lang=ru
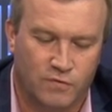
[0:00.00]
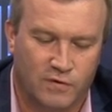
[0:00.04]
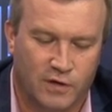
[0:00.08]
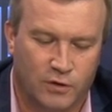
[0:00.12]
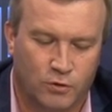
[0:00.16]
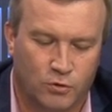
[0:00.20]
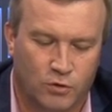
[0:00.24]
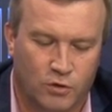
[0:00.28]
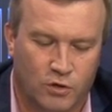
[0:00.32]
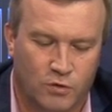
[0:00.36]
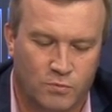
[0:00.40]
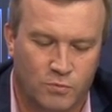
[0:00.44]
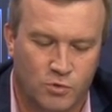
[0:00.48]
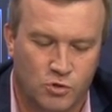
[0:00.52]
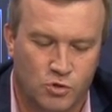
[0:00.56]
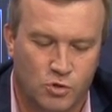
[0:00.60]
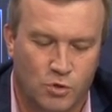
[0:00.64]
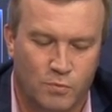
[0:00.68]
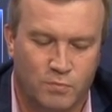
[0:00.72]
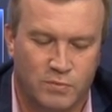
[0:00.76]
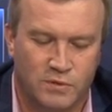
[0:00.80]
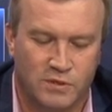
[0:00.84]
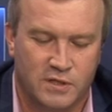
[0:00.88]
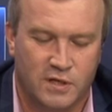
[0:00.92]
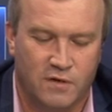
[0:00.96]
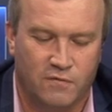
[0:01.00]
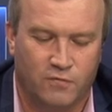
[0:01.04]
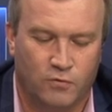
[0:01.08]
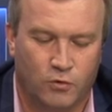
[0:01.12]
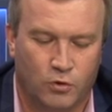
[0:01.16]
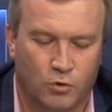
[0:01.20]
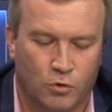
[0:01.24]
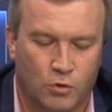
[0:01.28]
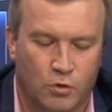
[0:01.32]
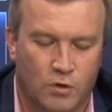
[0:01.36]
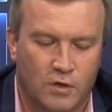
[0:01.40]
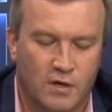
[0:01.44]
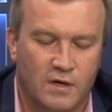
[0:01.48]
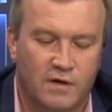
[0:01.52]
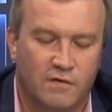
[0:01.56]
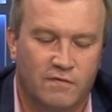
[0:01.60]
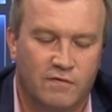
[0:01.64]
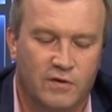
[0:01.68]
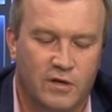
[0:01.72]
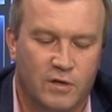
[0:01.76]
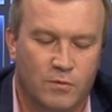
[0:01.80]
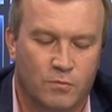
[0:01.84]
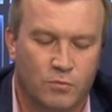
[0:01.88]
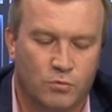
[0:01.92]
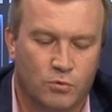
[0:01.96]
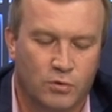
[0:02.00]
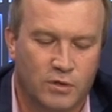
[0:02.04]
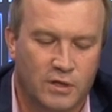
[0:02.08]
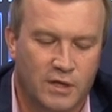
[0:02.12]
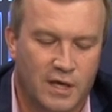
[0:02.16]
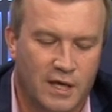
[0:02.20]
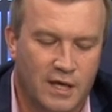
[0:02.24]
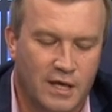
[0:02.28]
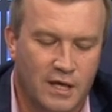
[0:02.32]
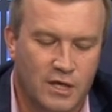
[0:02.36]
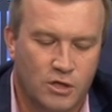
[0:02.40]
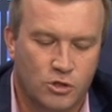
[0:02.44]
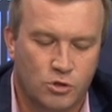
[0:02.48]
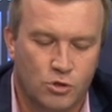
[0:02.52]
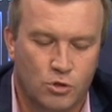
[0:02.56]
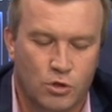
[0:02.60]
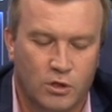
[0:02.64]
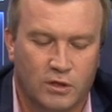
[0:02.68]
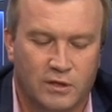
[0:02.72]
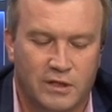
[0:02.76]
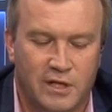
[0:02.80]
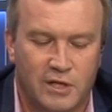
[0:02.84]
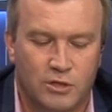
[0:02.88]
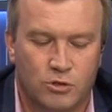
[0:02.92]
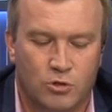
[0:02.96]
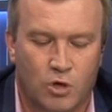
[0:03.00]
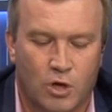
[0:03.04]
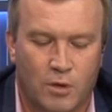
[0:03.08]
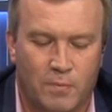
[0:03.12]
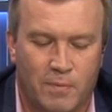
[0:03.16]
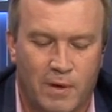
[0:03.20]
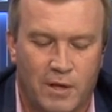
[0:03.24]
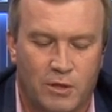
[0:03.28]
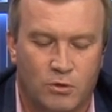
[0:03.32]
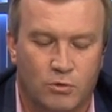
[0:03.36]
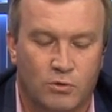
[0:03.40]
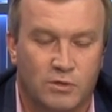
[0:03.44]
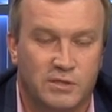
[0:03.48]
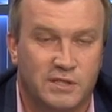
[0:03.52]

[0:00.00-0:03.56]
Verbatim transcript: которых мы ждем по телефону в Оренбурге 43 45